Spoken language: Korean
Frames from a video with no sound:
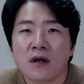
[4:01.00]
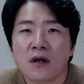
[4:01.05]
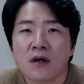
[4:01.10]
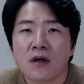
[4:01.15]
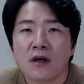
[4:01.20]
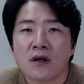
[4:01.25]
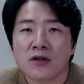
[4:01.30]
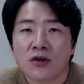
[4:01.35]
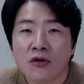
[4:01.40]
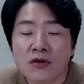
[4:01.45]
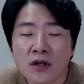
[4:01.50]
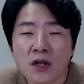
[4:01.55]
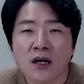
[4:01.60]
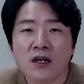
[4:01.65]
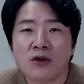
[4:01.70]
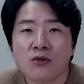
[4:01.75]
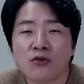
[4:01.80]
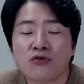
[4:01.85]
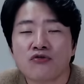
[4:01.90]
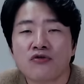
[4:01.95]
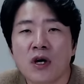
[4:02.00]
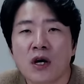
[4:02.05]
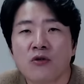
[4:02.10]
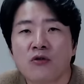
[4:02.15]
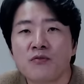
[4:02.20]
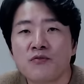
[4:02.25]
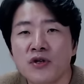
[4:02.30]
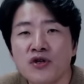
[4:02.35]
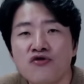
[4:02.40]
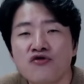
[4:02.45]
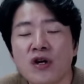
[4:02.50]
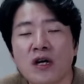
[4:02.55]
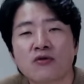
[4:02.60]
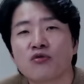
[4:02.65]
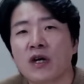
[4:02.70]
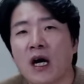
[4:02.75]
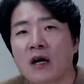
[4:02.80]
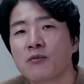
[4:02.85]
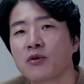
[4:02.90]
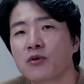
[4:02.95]
어, 정의당이 요구를 했고
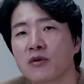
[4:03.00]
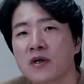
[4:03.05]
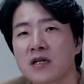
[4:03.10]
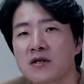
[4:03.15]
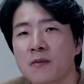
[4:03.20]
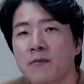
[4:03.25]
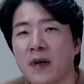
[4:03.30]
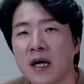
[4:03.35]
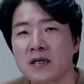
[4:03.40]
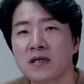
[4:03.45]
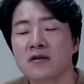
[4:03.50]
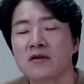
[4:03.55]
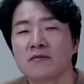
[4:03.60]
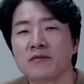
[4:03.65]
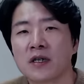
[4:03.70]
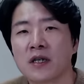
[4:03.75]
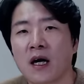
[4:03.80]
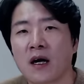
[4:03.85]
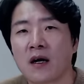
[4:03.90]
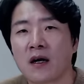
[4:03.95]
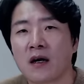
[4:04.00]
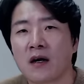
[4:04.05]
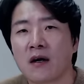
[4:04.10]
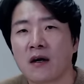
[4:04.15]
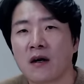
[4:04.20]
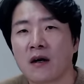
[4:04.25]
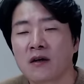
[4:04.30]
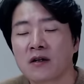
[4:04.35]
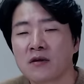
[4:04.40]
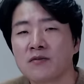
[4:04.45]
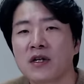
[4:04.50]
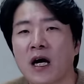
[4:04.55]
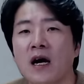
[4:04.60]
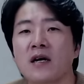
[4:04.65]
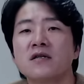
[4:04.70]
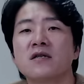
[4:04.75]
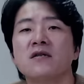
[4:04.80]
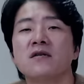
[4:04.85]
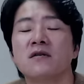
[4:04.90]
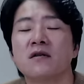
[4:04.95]
민주당도 양보를 해서 빠진 겁니다. 아, 그럼
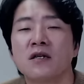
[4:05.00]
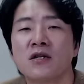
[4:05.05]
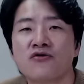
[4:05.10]
당신들이